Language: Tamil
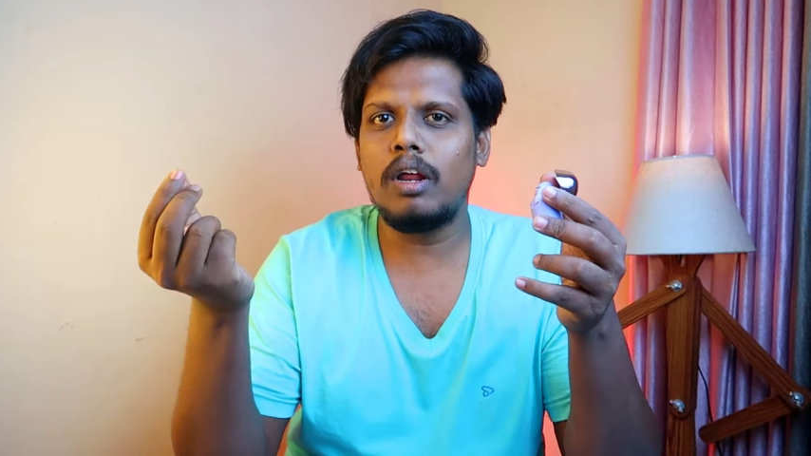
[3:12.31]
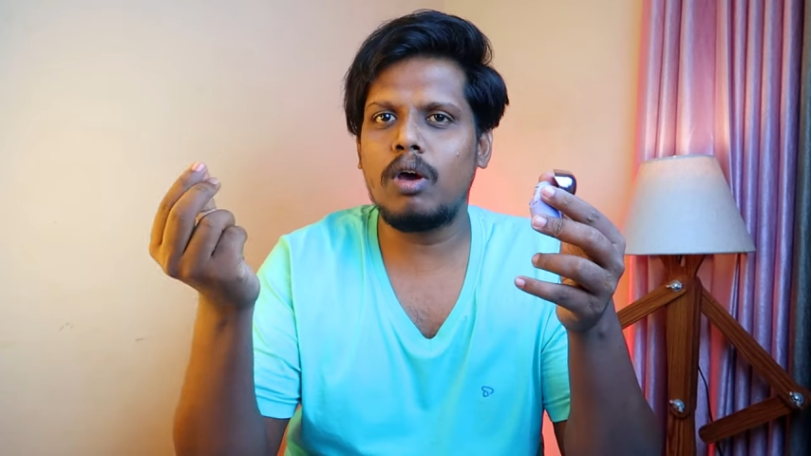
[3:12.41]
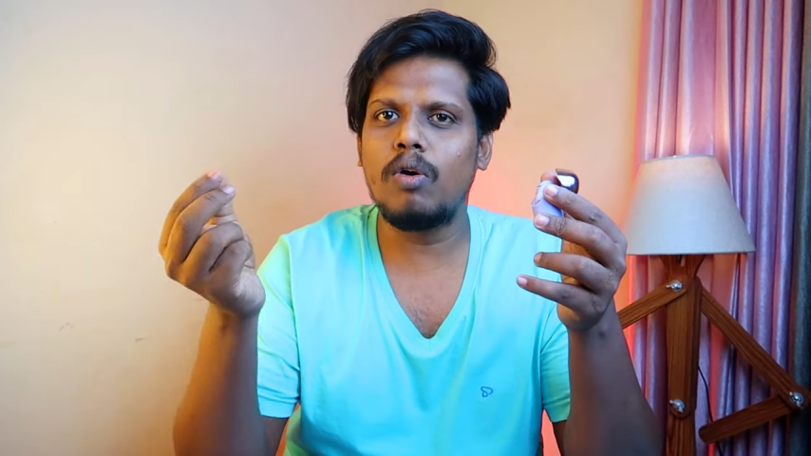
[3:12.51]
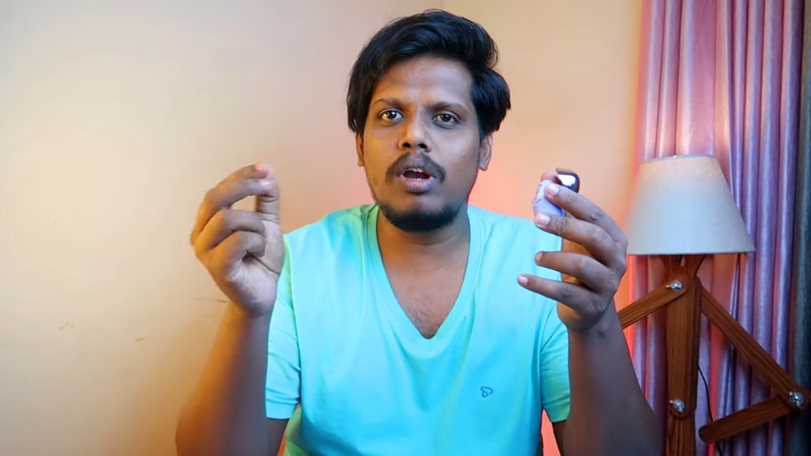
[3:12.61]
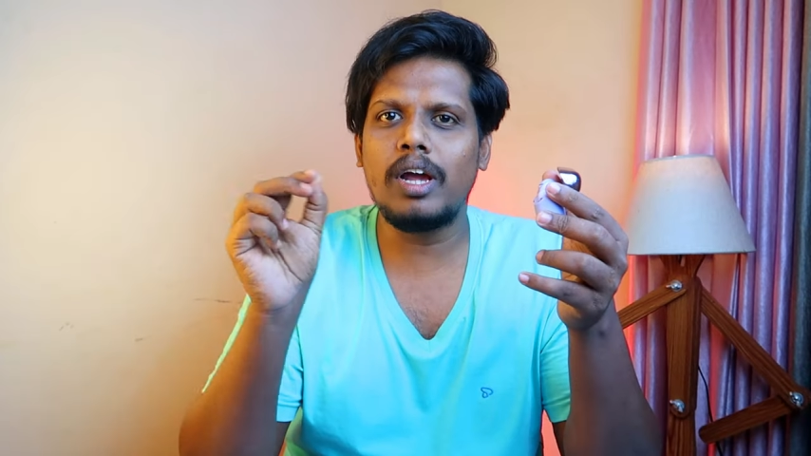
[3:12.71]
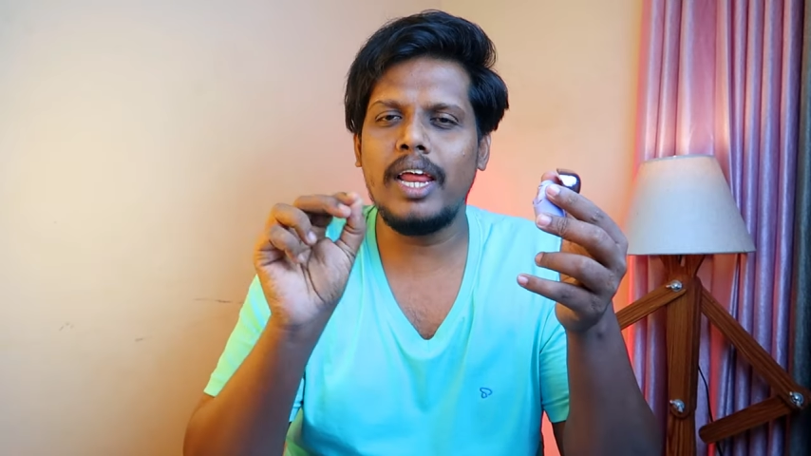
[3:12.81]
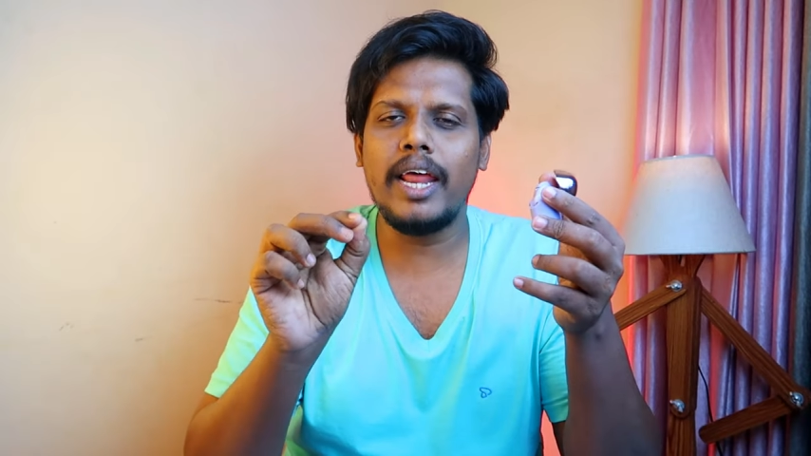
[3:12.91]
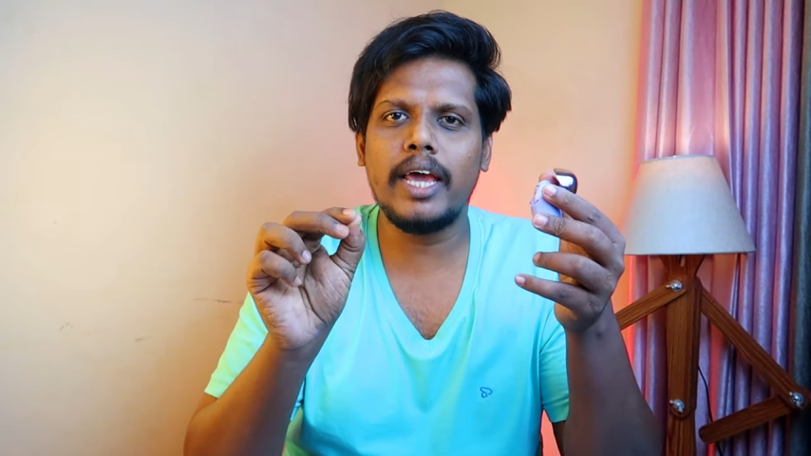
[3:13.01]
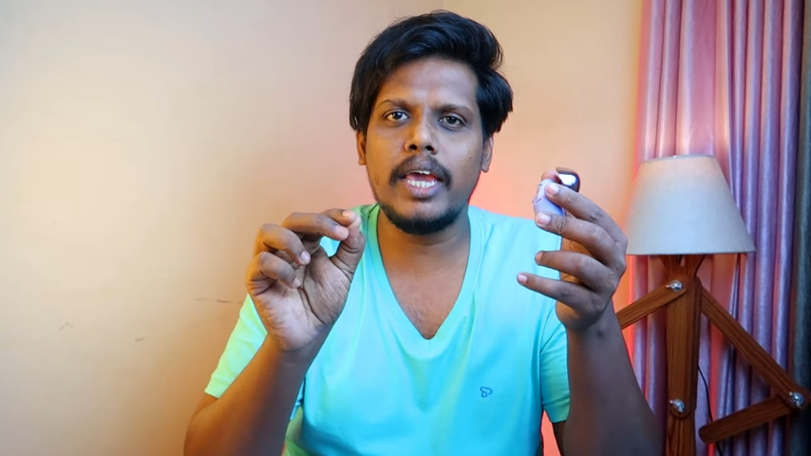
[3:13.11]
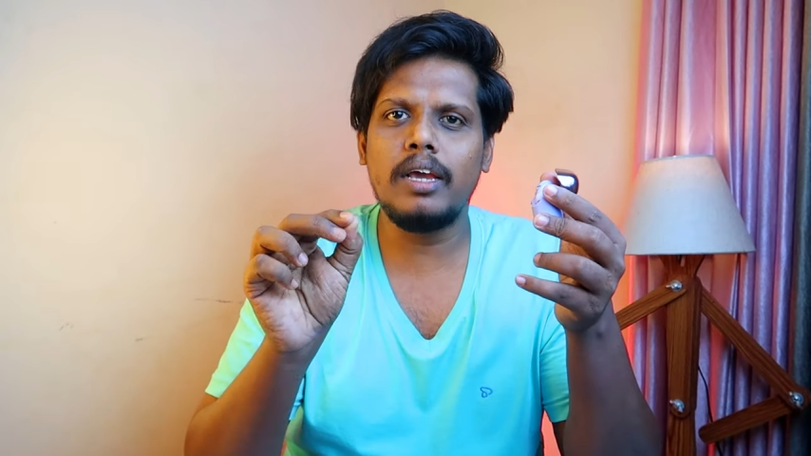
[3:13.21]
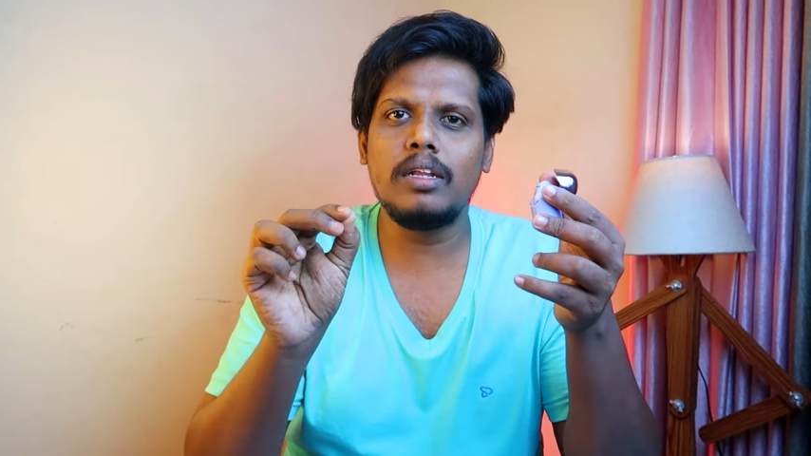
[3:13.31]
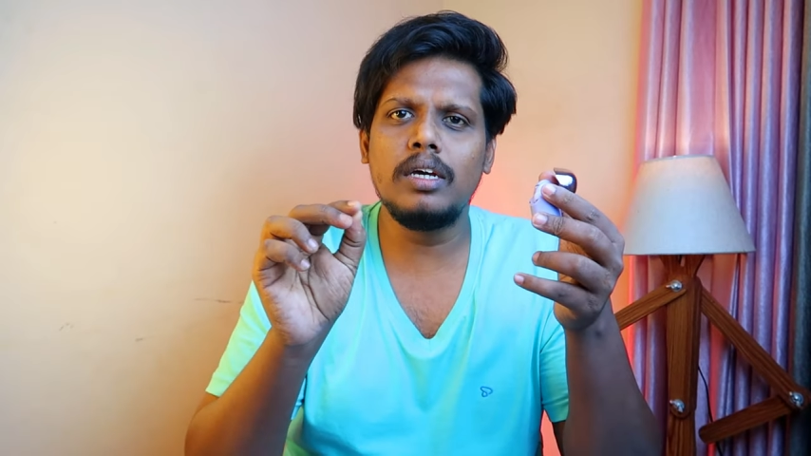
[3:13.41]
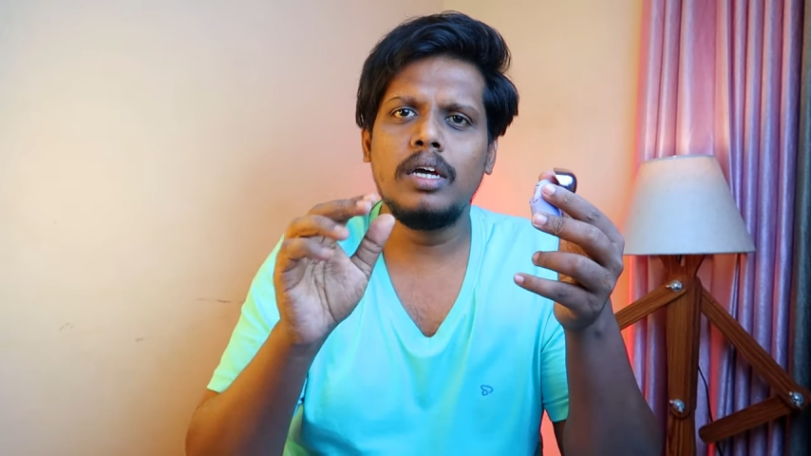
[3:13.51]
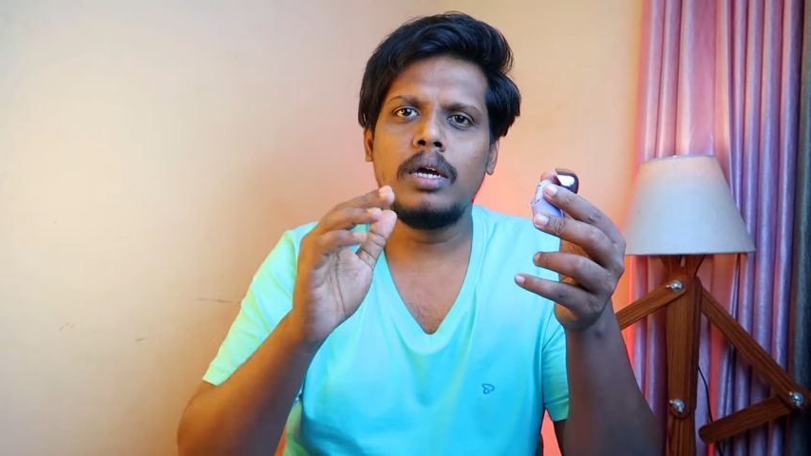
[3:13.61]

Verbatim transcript: இருக்கிறவங்களுக்கு கிளியராக கேட்குது